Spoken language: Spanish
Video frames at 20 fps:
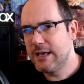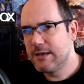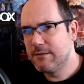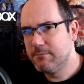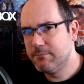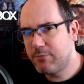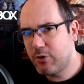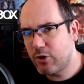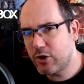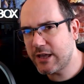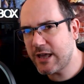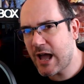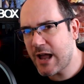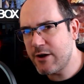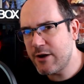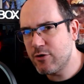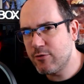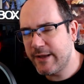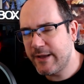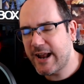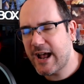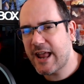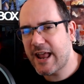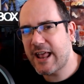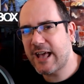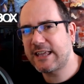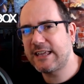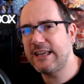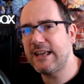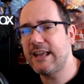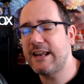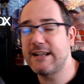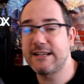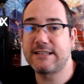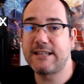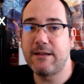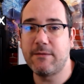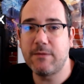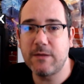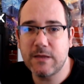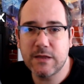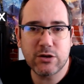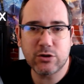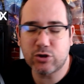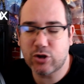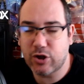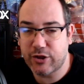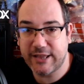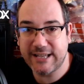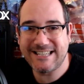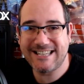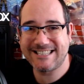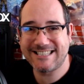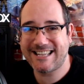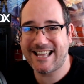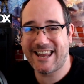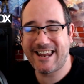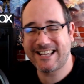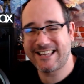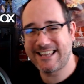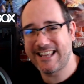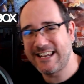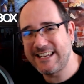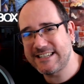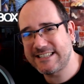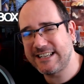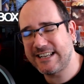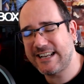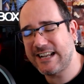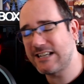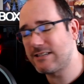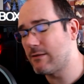Voy a enumerar aquí en este vídeo todas las características,